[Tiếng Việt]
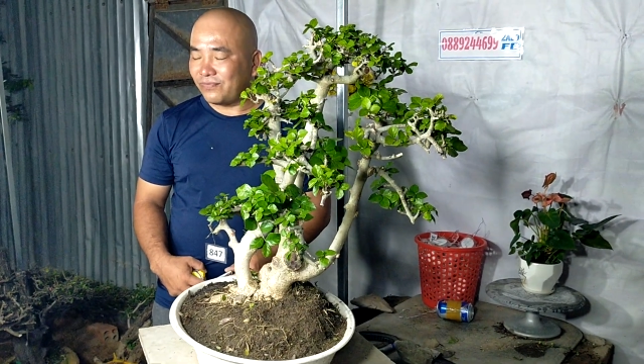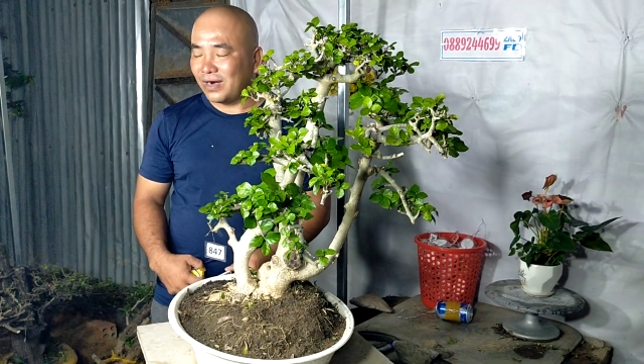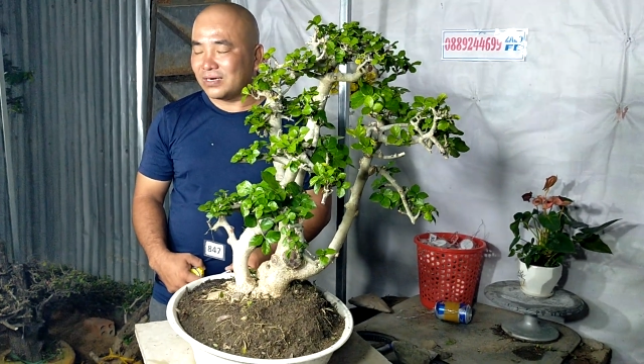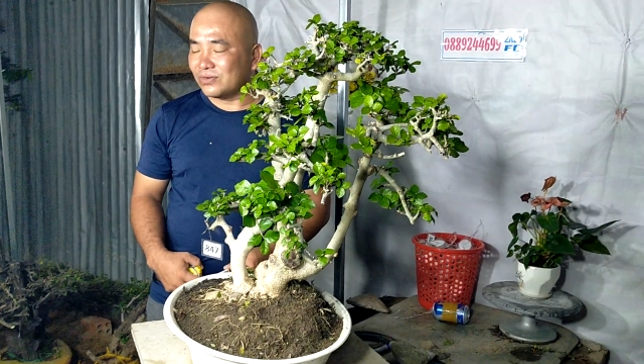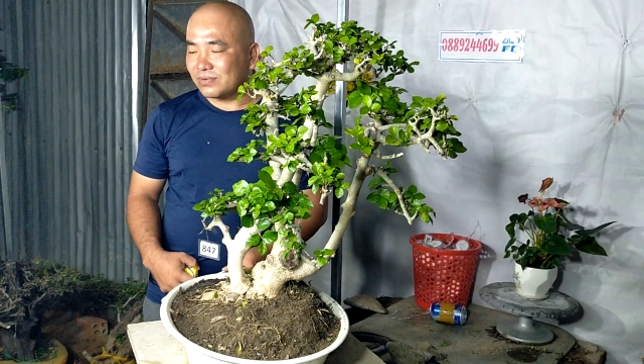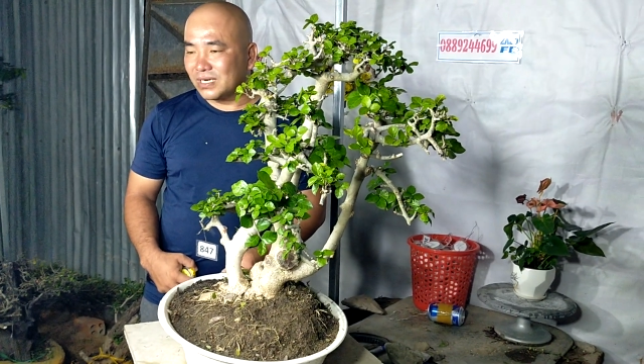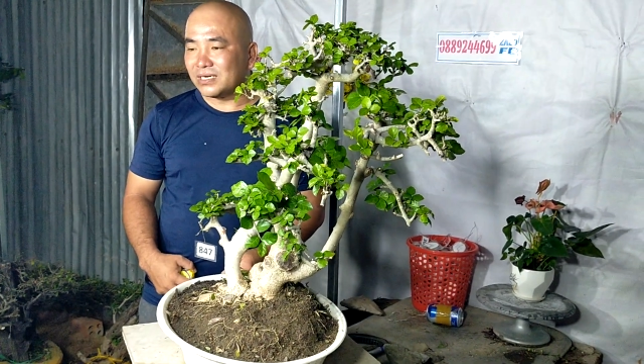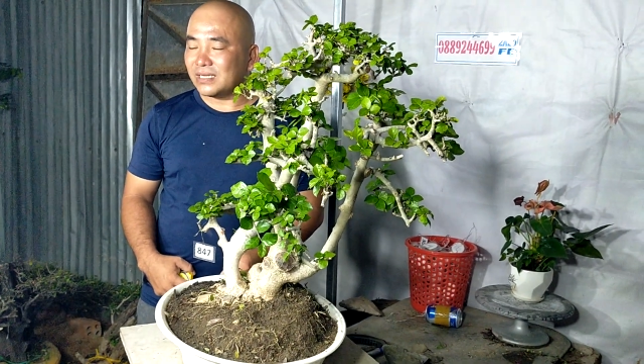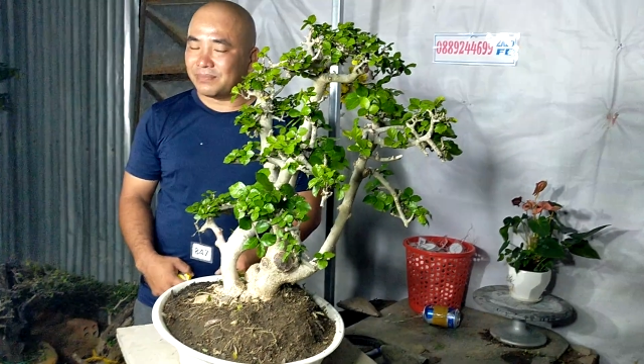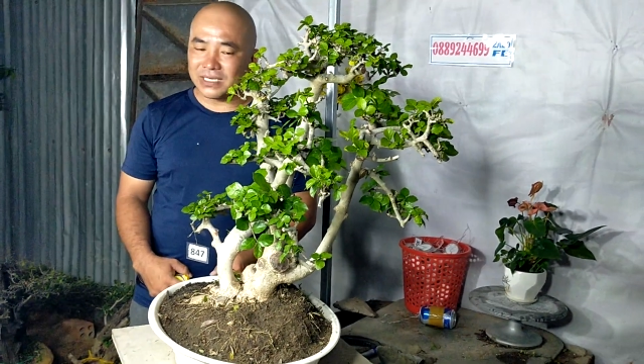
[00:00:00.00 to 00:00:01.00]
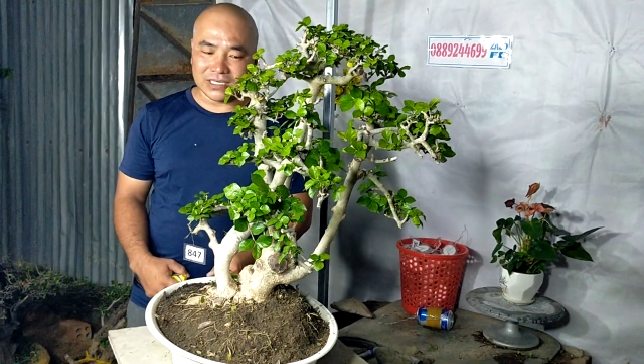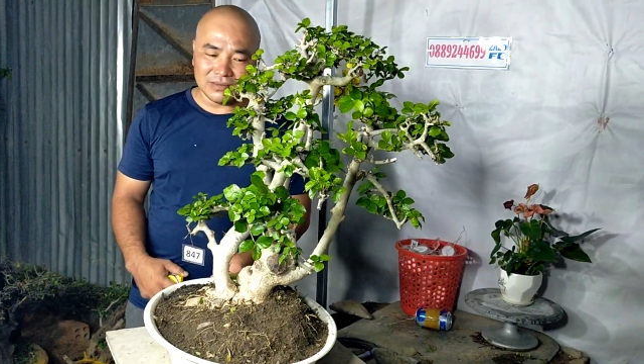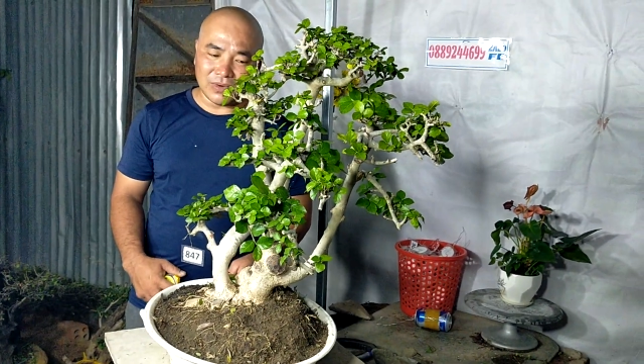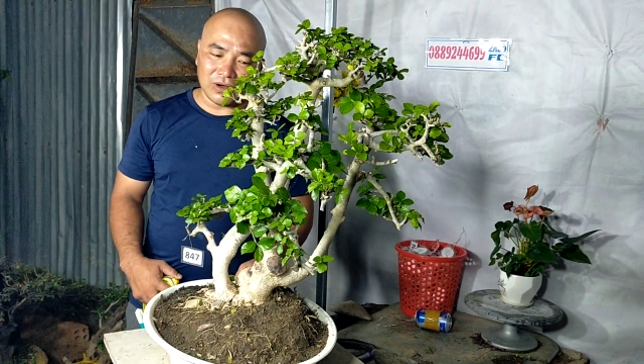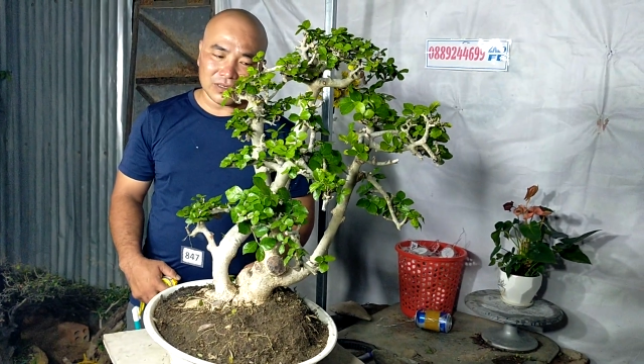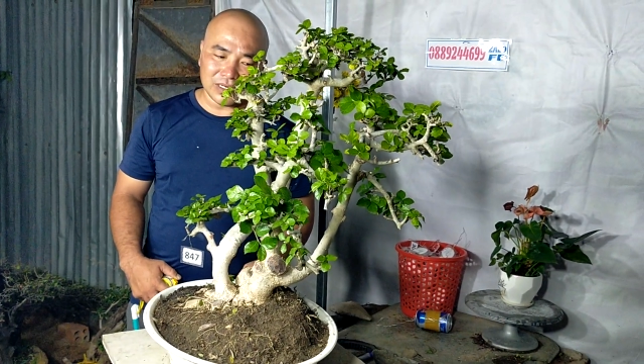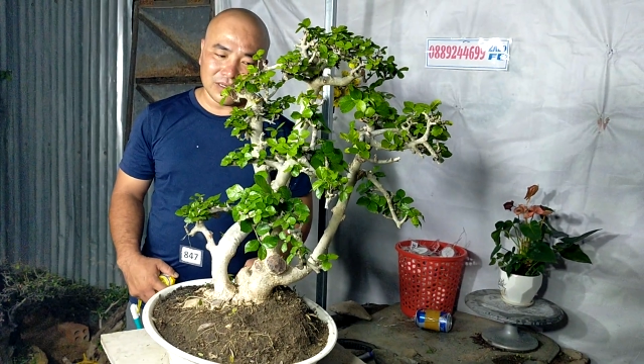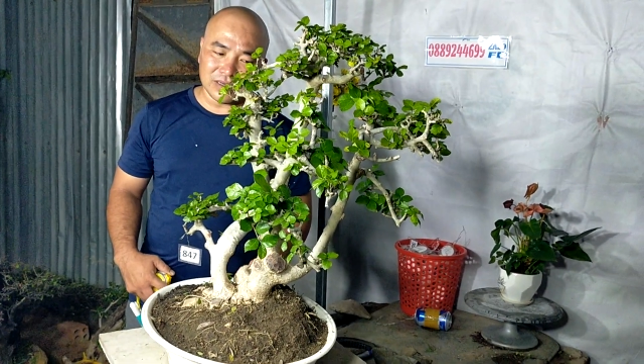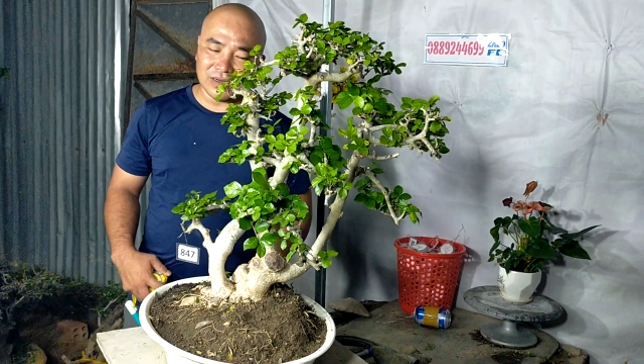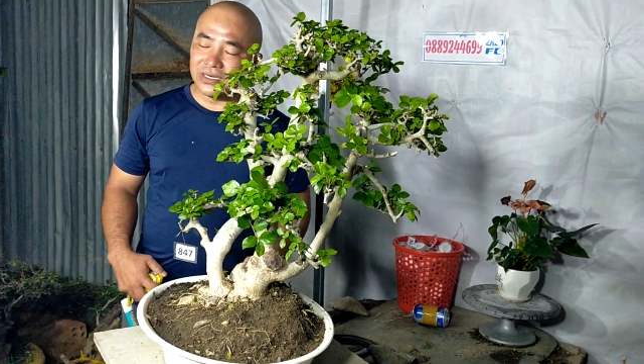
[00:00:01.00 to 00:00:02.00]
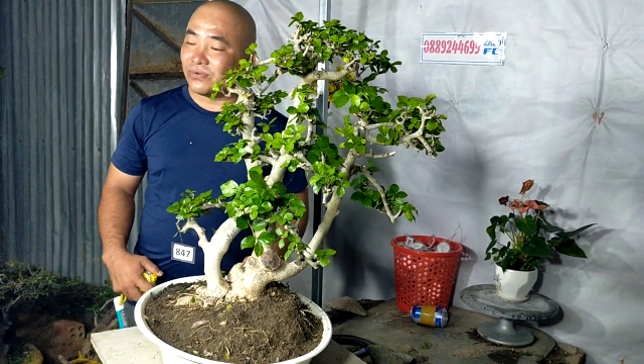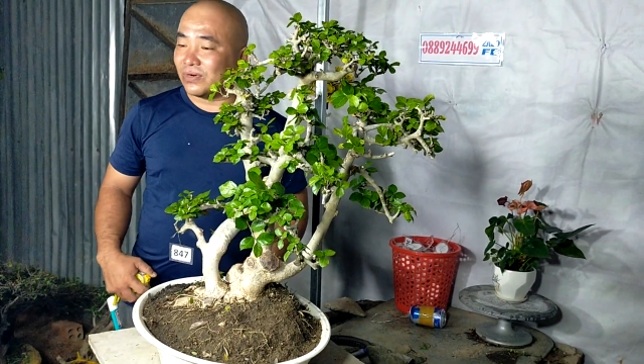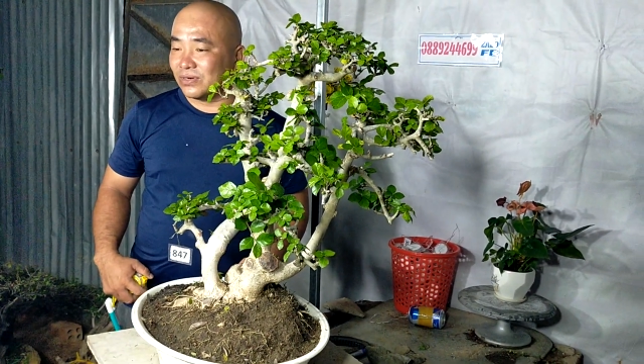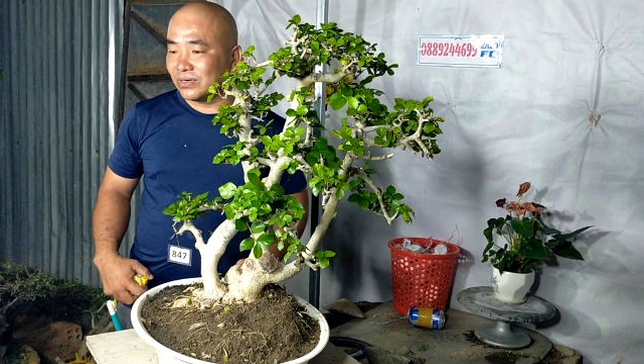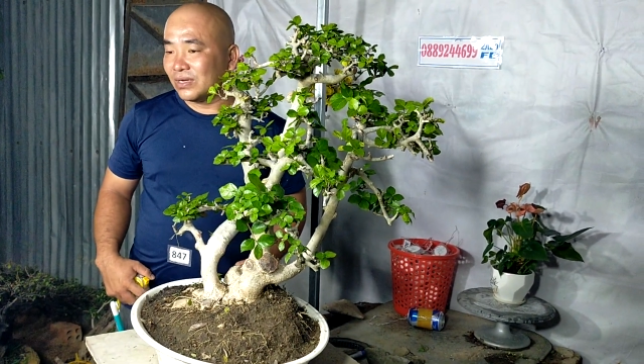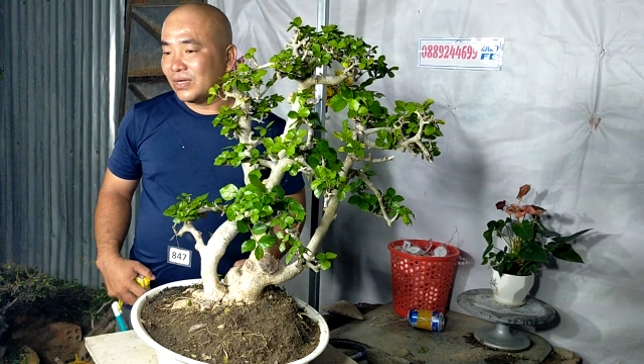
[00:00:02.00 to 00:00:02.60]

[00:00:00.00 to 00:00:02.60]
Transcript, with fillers: phân hữu cơ thì mình cứ bón cho nó có liều lượng